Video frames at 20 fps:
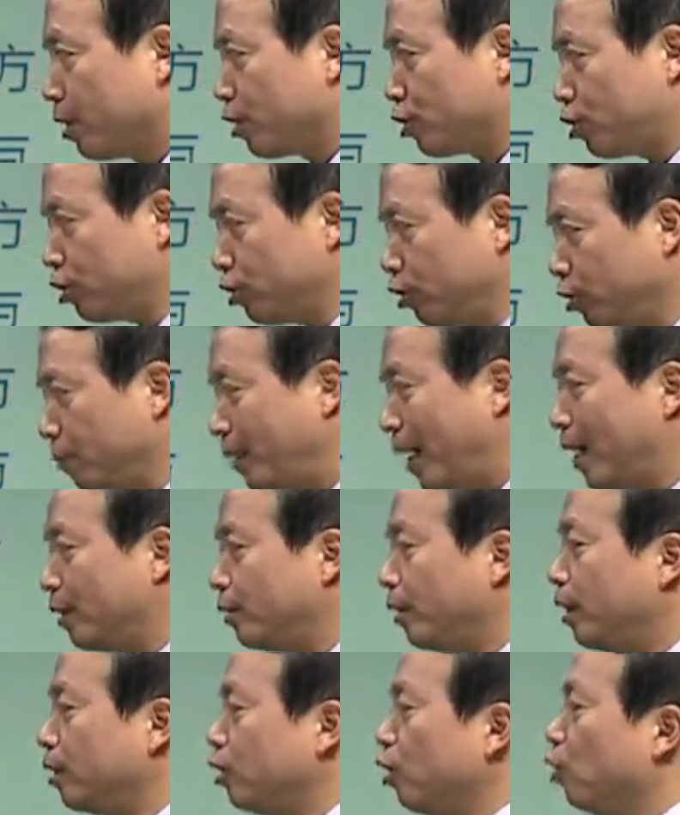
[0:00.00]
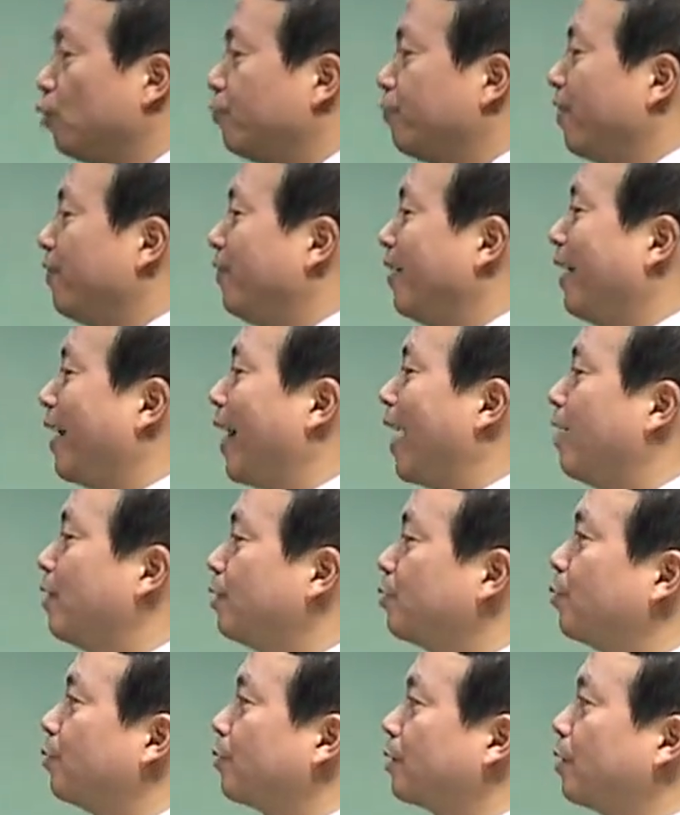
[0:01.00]
多买断又分为
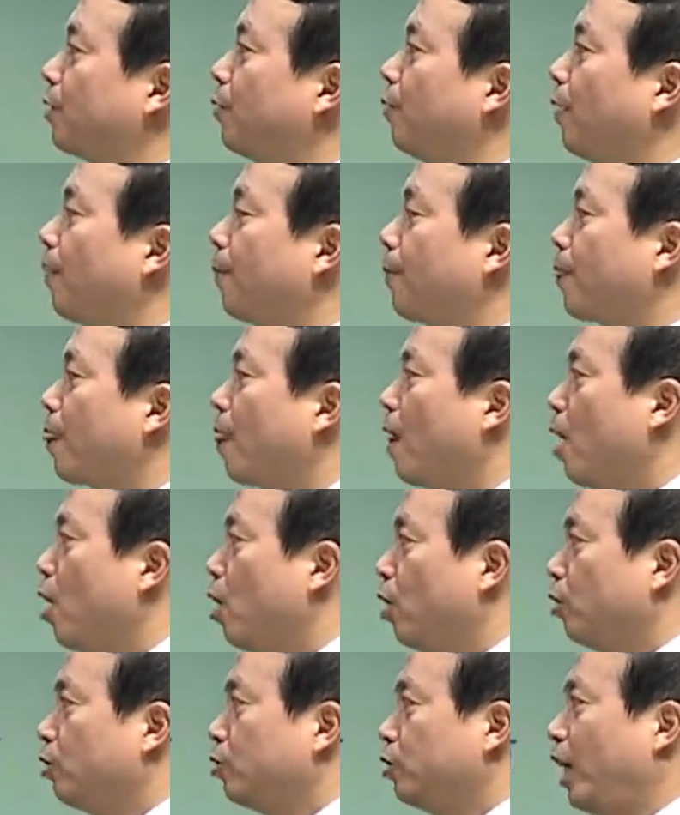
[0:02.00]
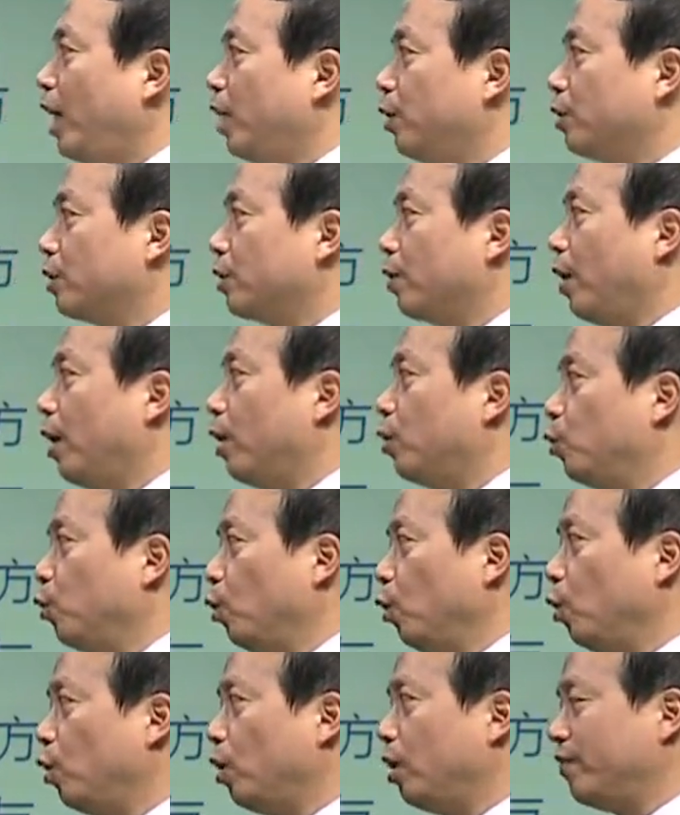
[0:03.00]
两种情况，第一种情况，
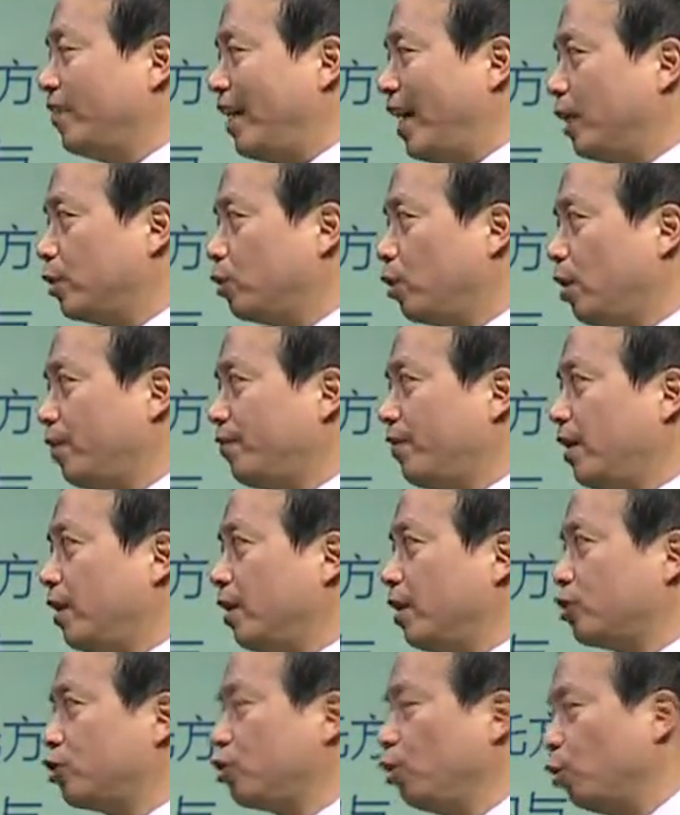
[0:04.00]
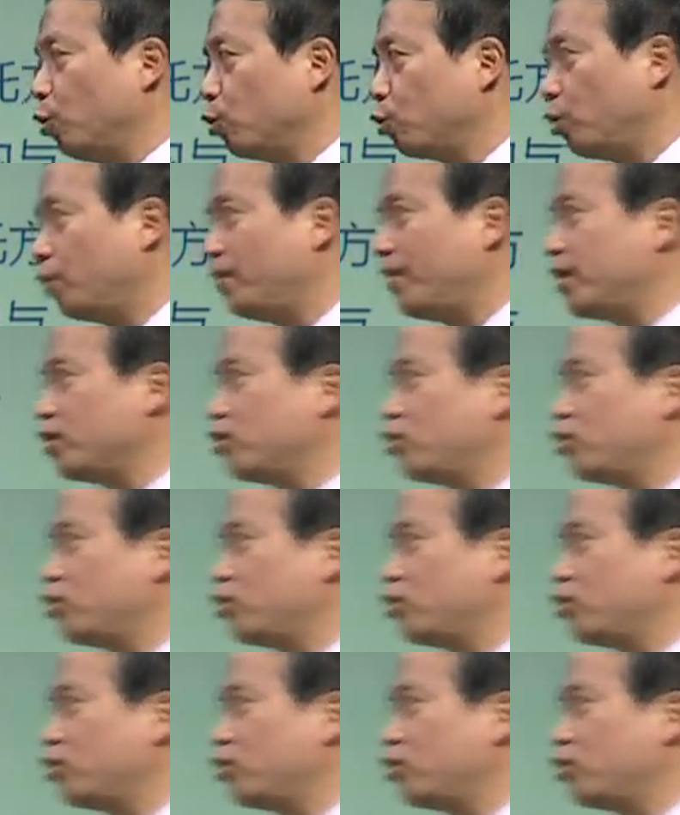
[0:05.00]
如果委托方和受托方